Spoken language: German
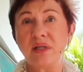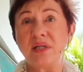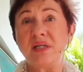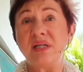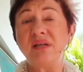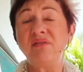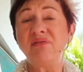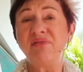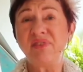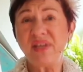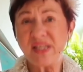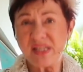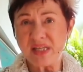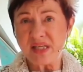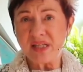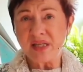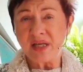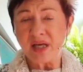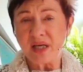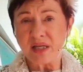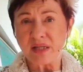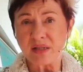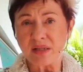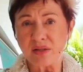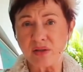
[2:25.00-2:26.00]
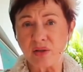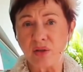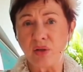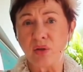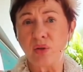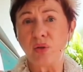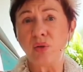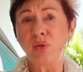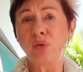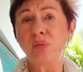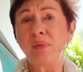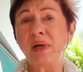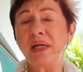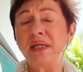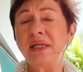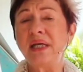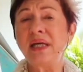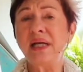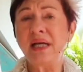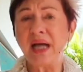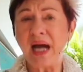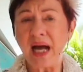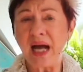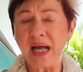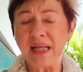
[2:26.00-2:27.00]
Die wissen das. Über
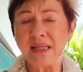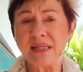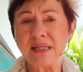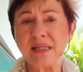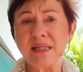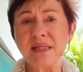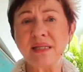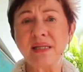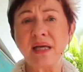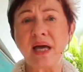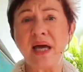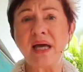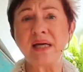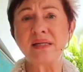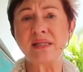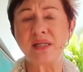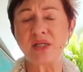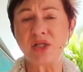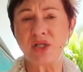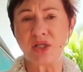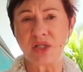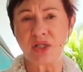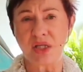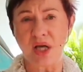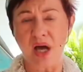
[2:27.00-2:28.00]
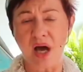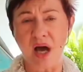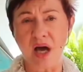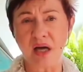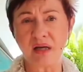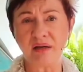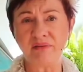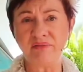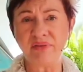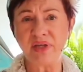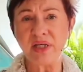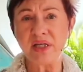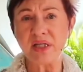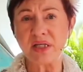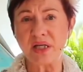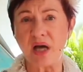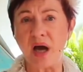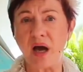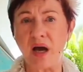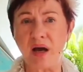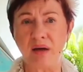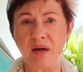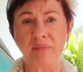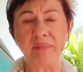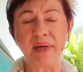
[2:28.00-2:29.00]
die ganzen 30 Jahre, wie ich
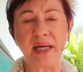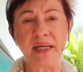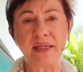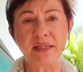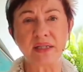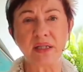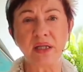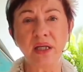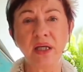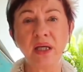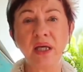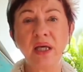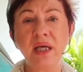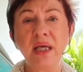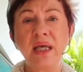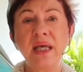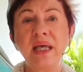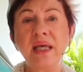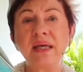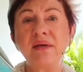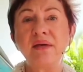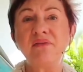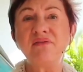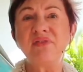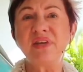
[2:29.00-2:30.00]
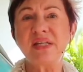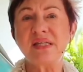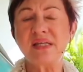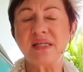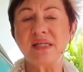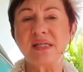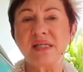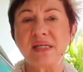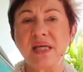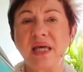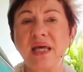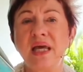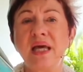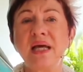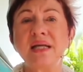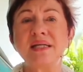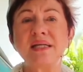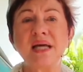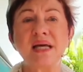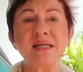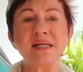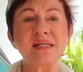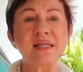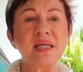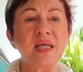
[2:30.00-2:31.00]
arbeite, wissen sie,
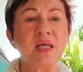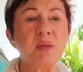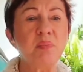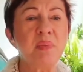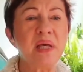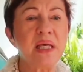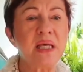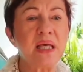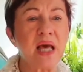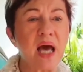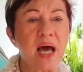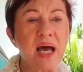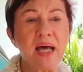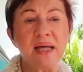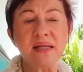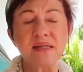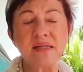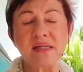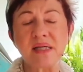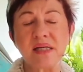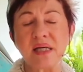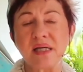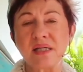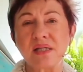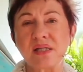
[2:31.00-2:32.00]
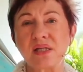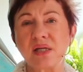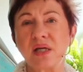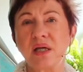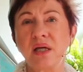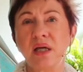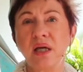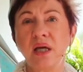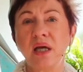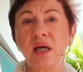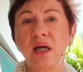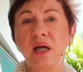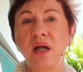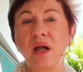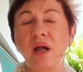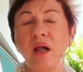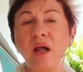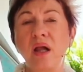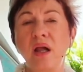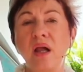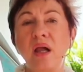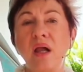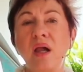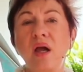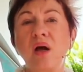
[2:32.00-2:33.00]
dass ich mich einsetze
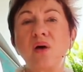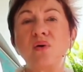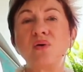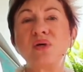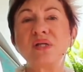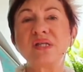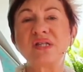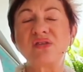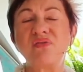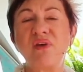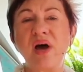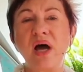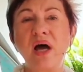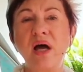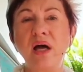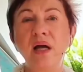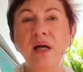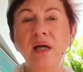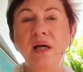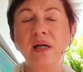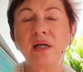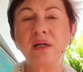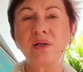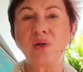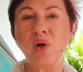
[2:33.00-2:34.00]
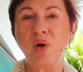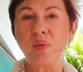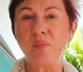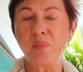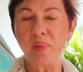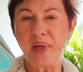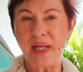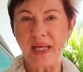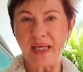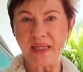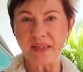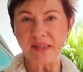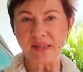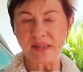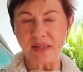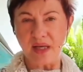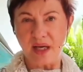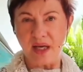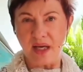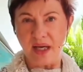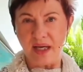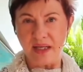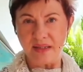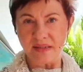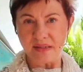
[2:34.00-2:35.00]
und zwar komplex
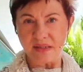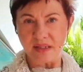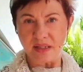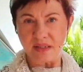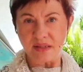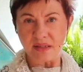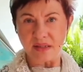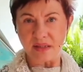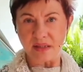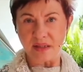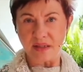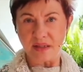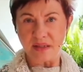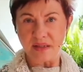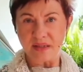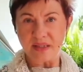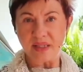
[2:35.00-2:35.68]
einsetze.